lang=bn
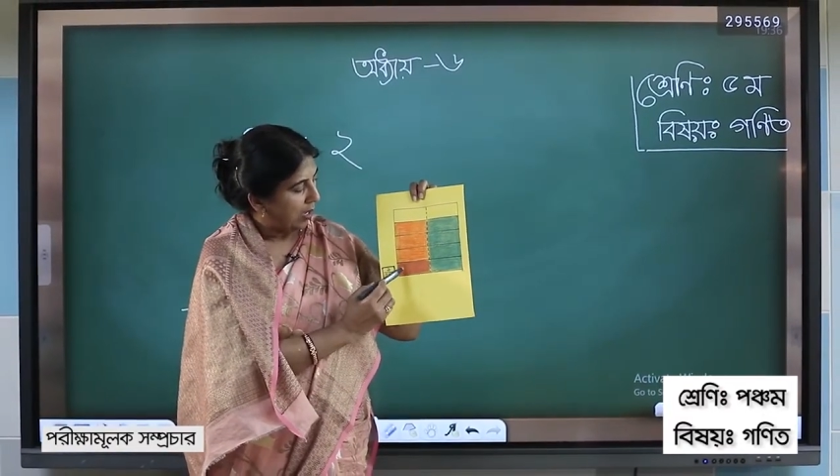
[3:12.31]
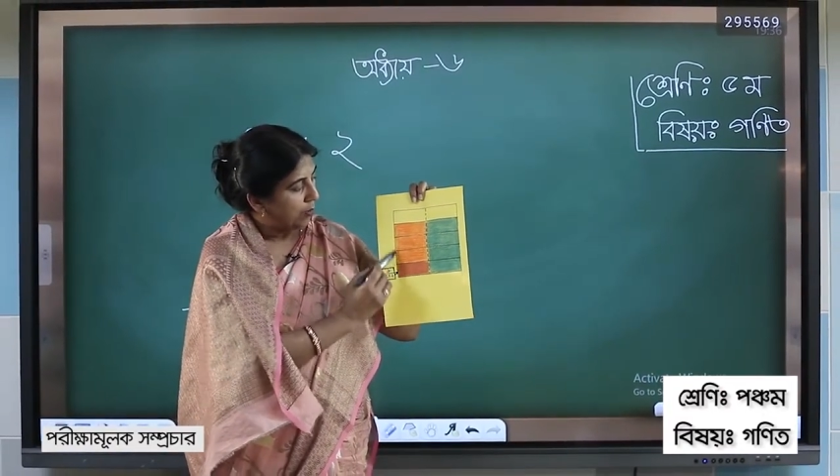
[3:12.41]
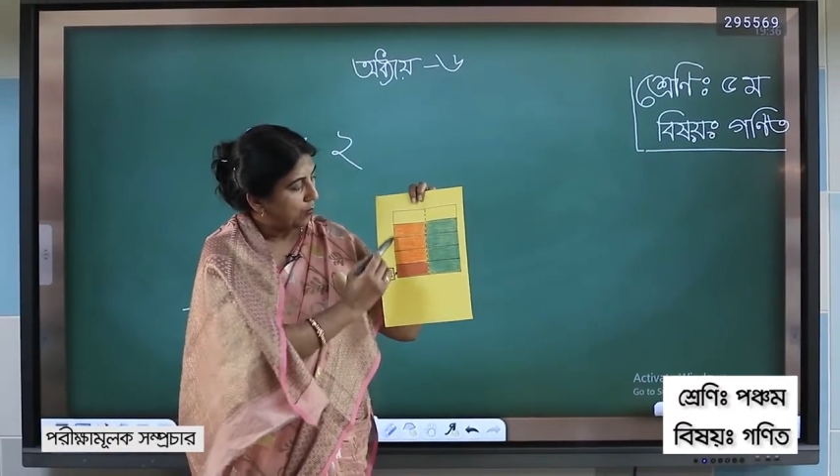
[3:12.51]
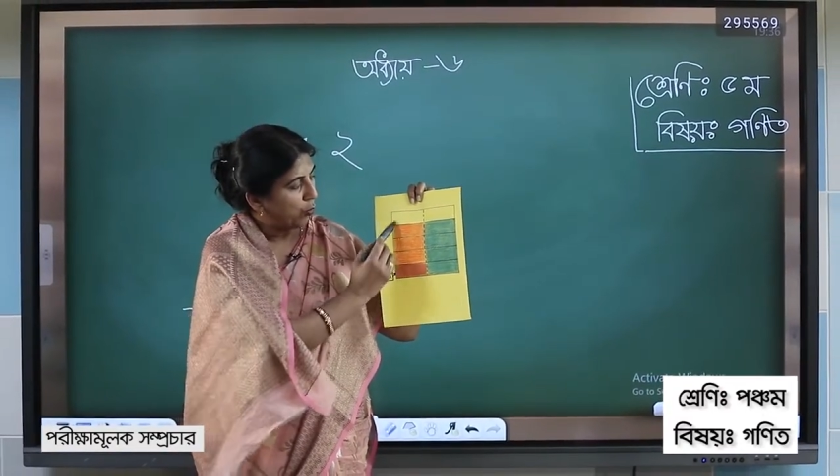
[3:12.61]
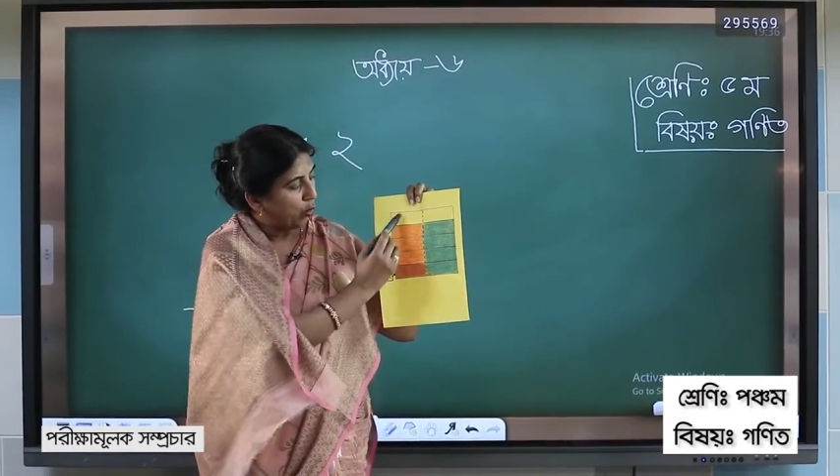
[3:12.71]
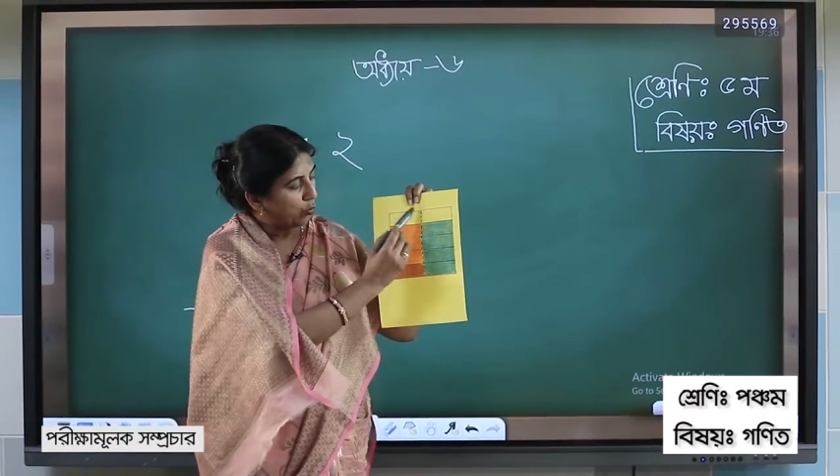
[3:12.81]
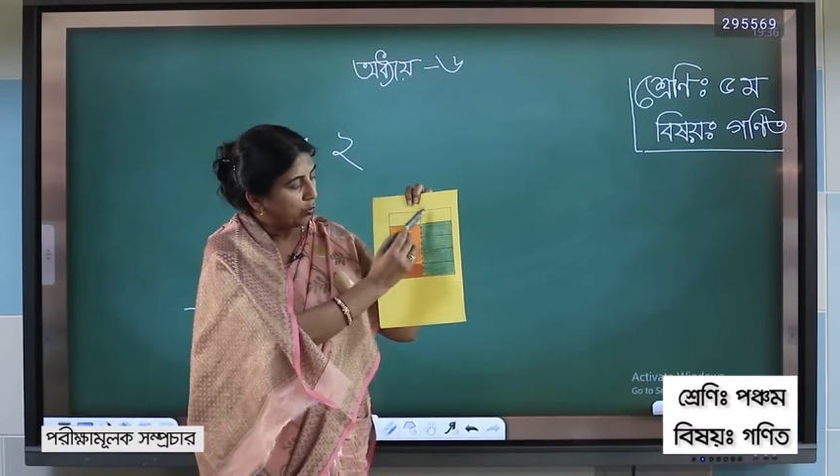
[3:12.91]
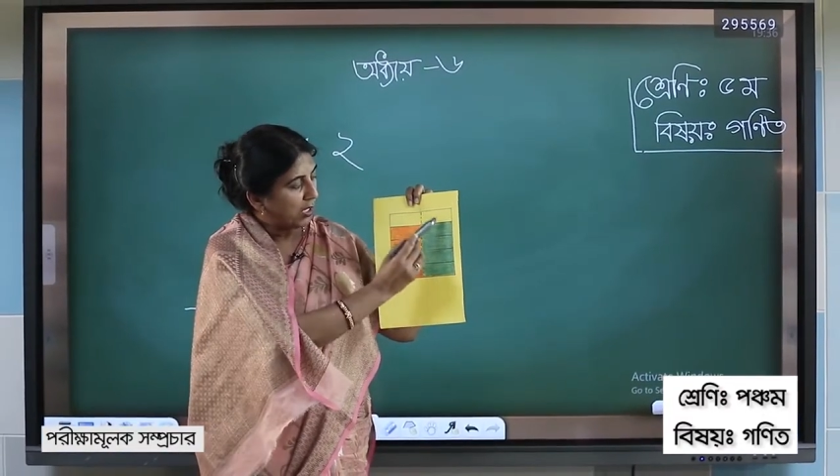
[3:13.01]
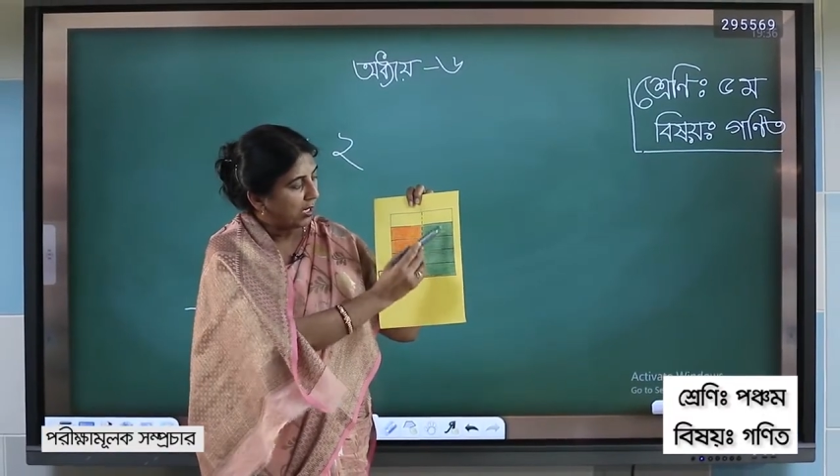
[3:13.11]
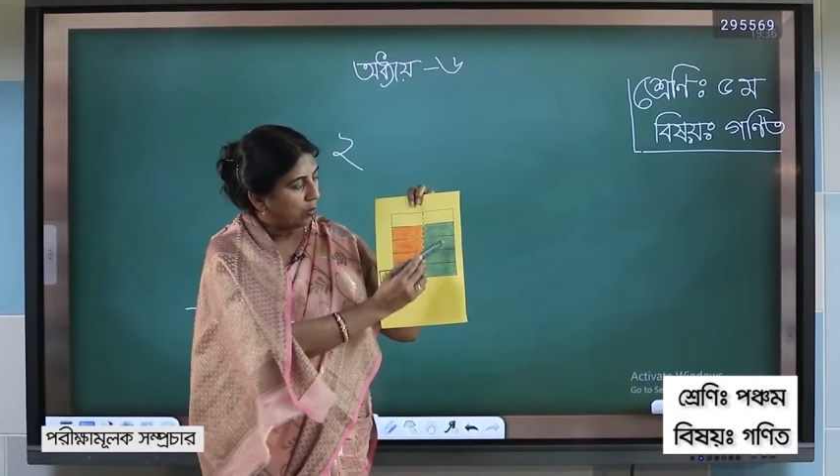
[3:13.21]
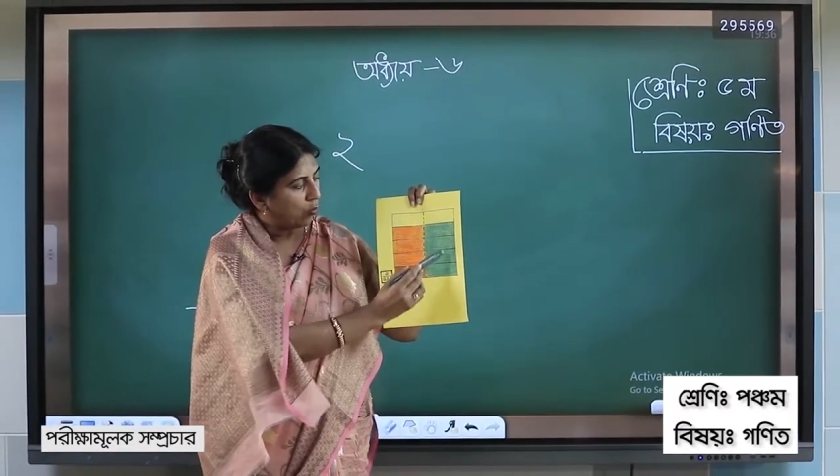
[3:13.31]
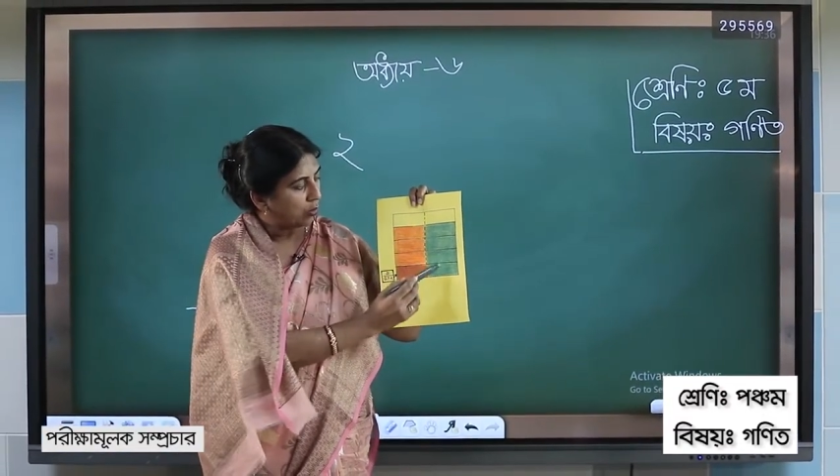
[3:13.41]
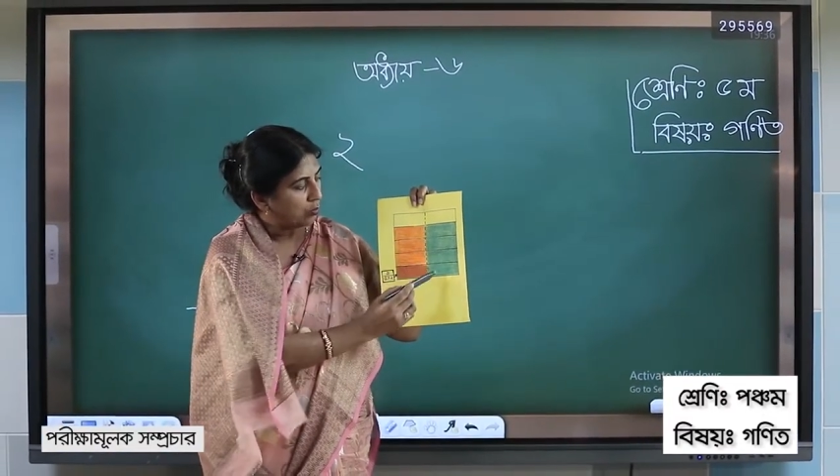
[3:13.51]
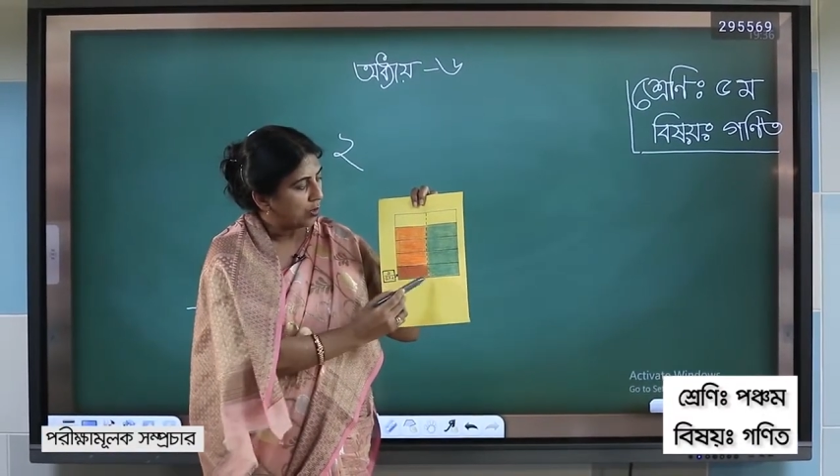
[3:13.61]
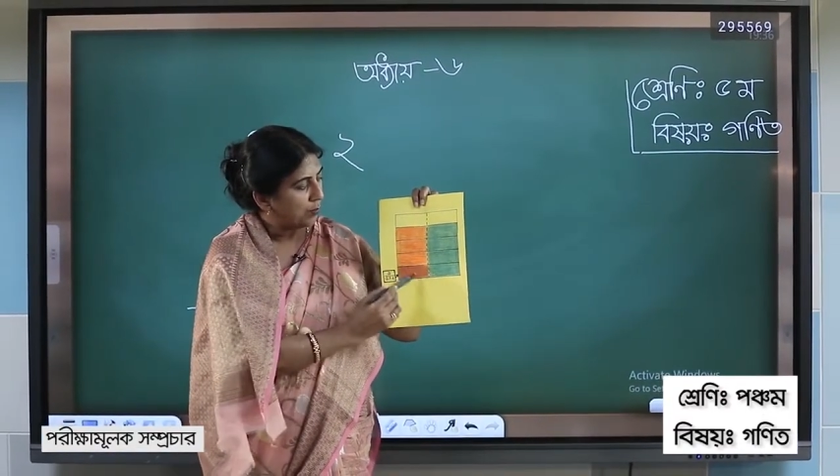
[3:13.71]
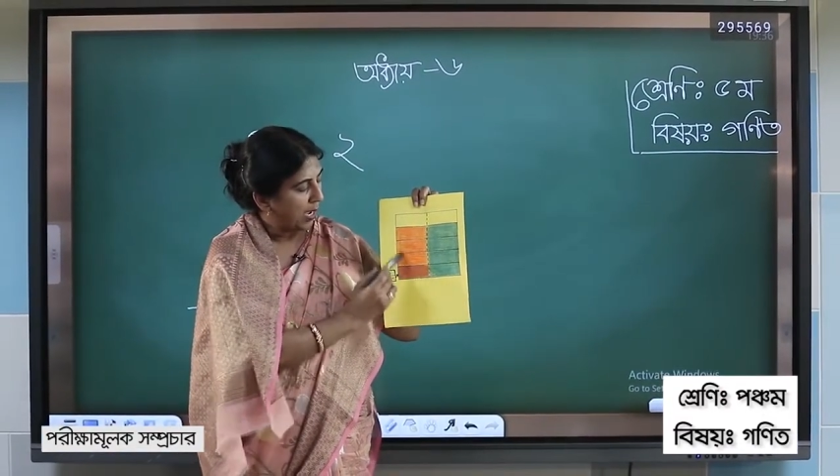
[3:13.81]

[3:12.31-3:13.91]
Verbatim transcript: এই বর্গটিকে কতটি